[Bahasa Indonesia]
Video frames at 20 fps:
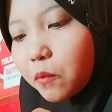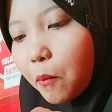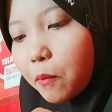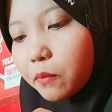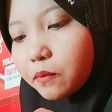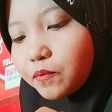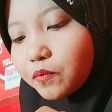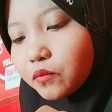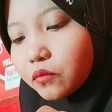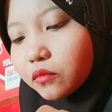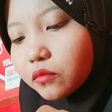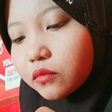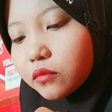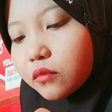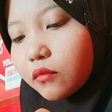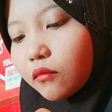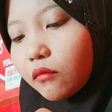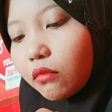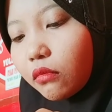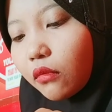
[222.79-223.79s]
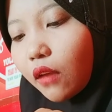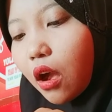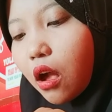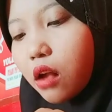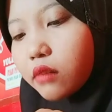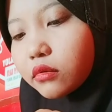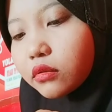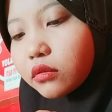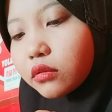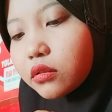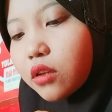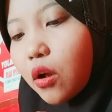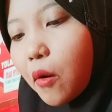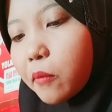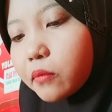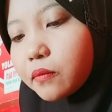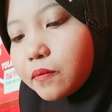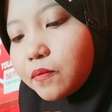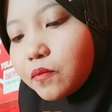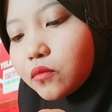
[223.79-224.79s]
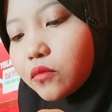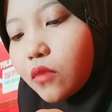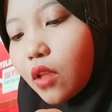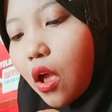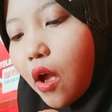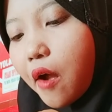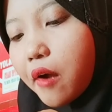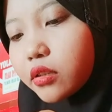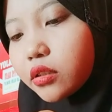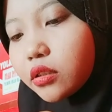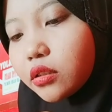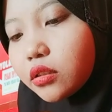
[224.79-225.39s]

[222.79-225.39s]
harga segitu aku nggak